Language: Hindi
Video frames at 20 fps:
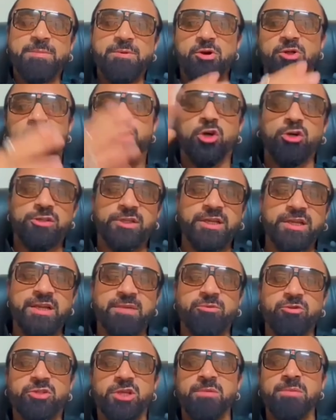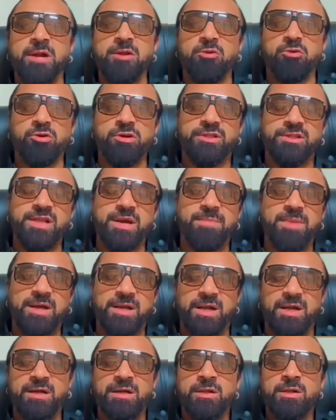अभी वो चौधरी ने मुसलमानों को इतना
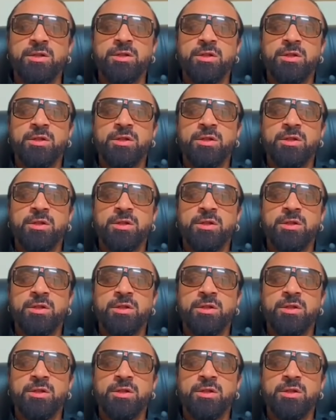मारा